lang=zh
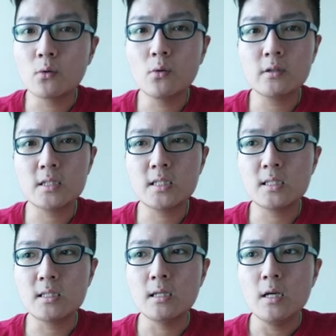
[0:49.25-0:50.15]
或者
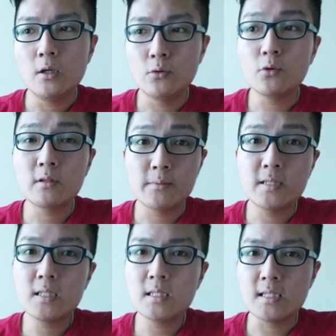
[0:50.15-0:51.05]
是如果你们
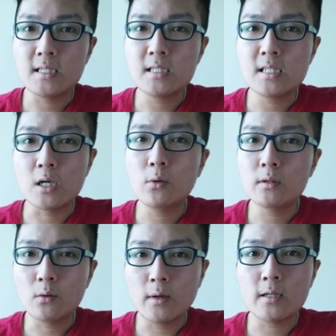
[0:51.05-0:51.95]
是已经结婚
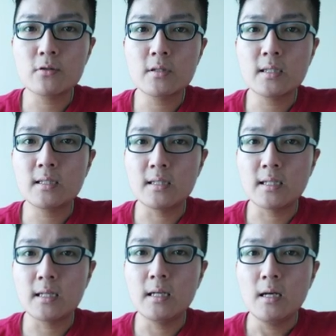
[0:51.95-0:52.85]
的话，就是跟你的